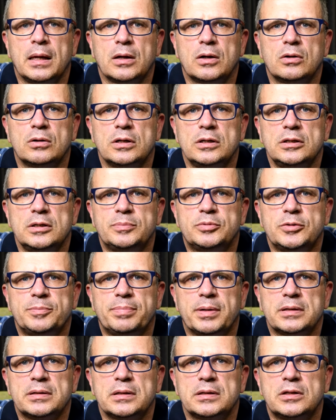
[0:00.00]
Kolejny
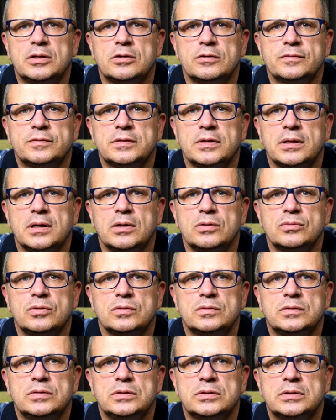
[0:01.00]
przypadek, kierowca
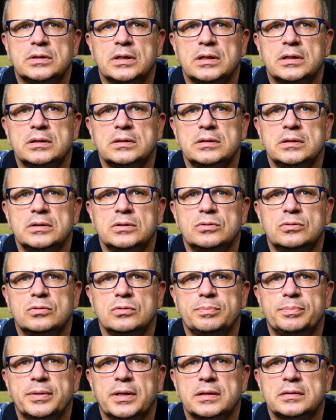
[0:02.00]
autocysterny,
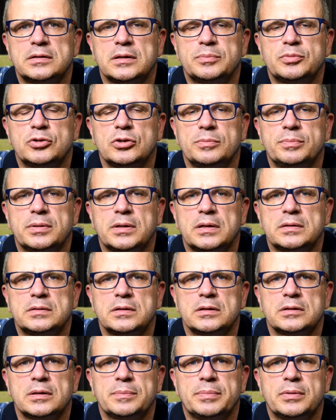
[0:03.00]
tu praca przy
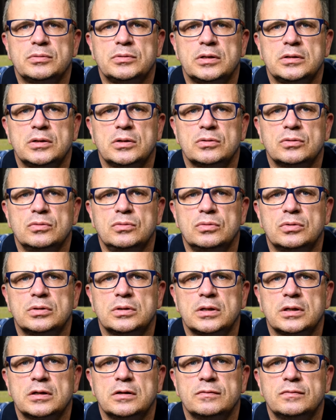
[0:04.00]
operacjach napełnienia
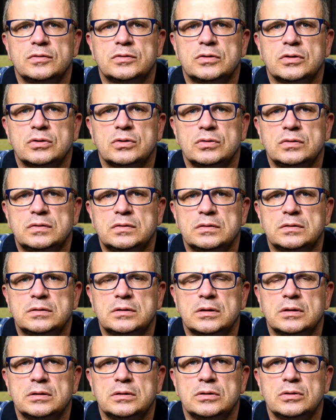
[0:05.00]
odgórnego, wysokość
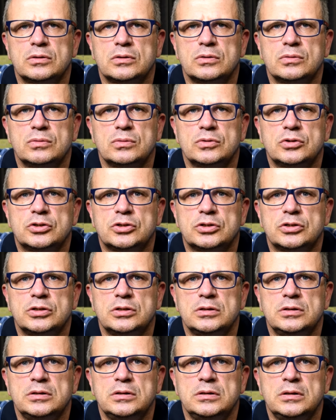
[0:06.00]
cysterny około
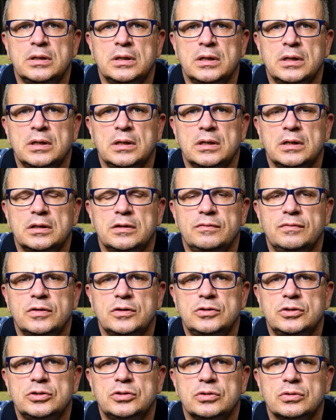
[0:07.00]

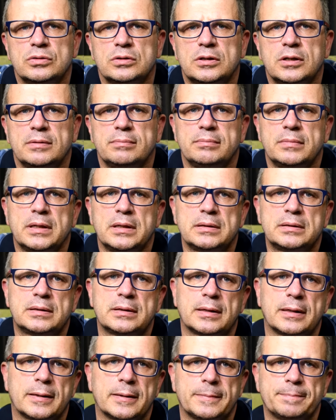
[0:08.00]
3,2
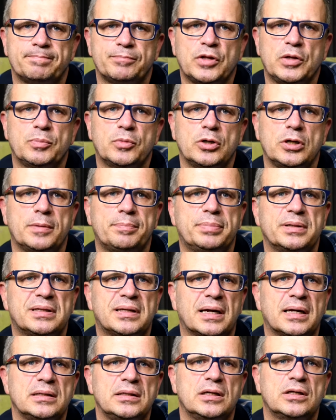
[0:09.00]
metra. I moje
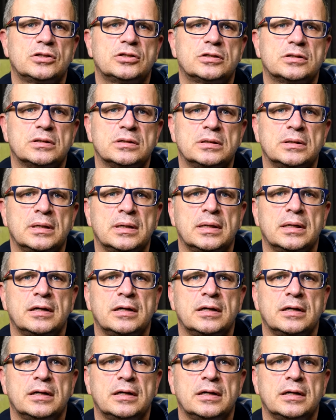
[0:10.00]
pytanie, czy